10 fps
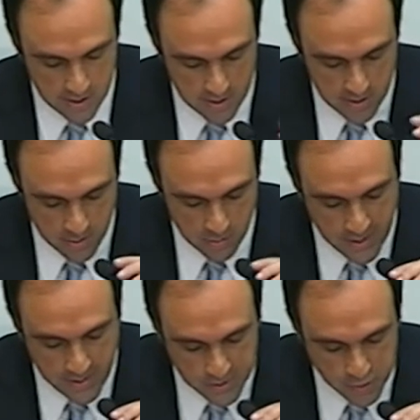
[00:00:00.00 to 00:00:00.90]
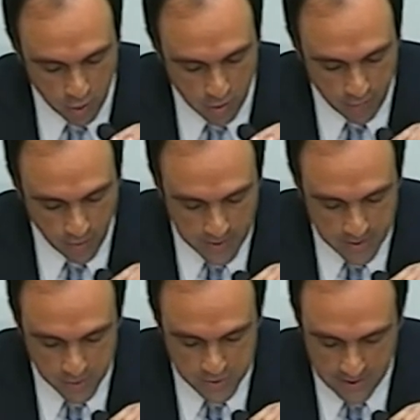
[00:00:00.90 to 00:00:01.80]
Para ello conformaremos el
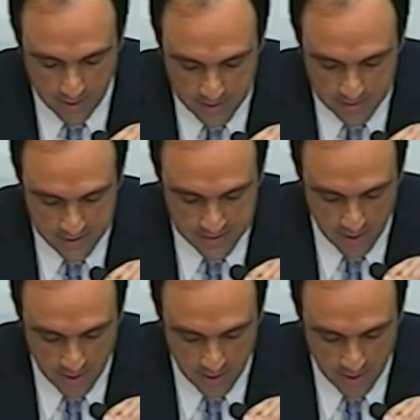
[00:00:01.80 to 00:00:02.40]
Gabinete de Salud